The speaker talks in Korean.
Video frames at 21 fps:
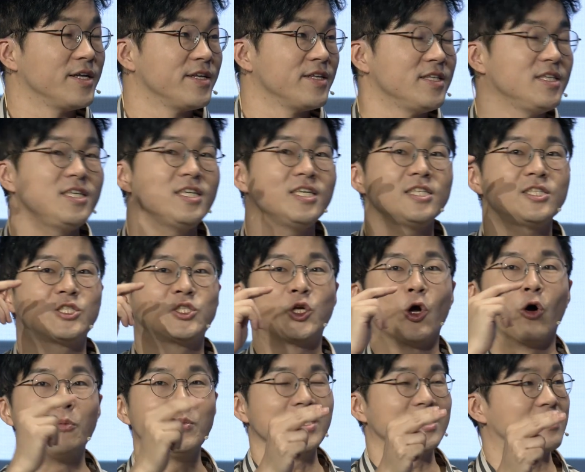이
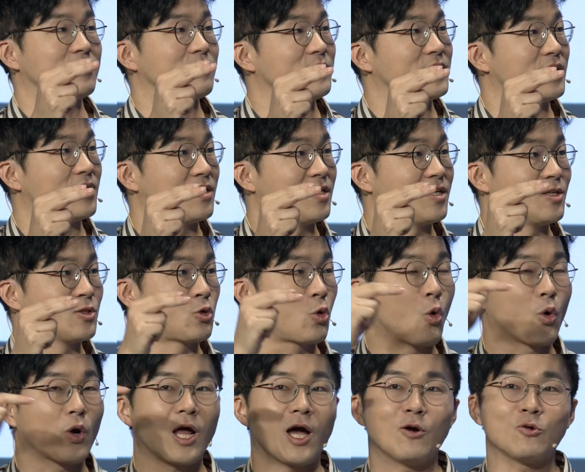점이 있습니다.
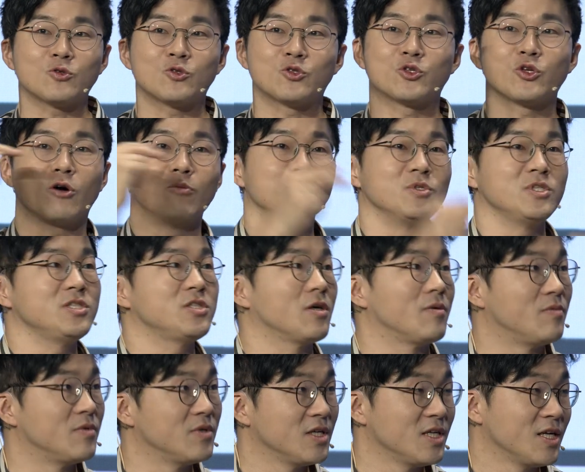돌아올 수 없는 점.
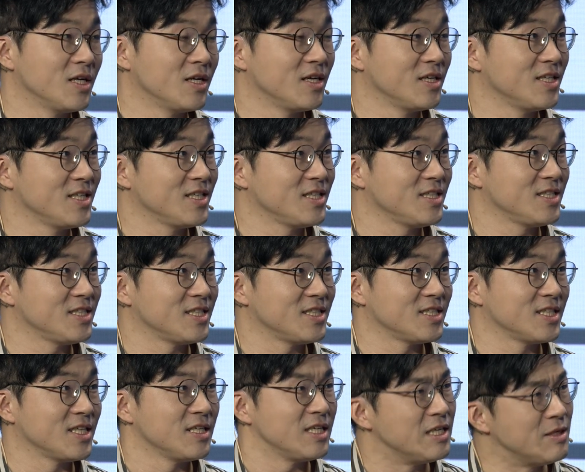
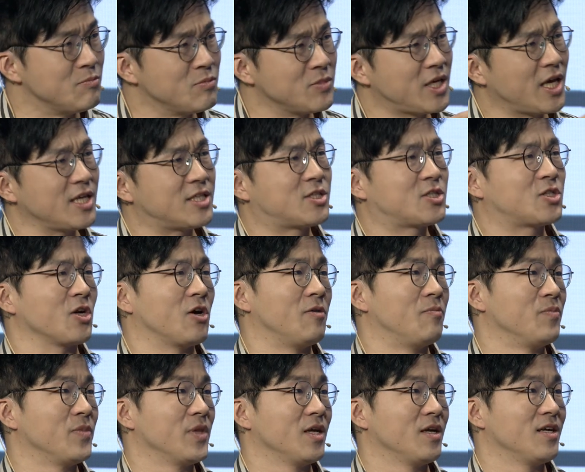임계점. 임계점.
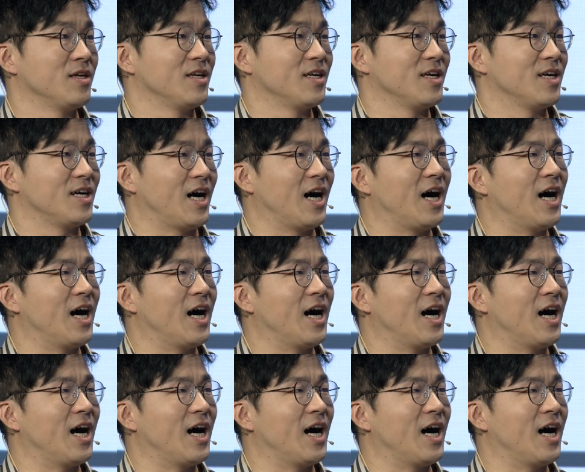아 좋은 단어.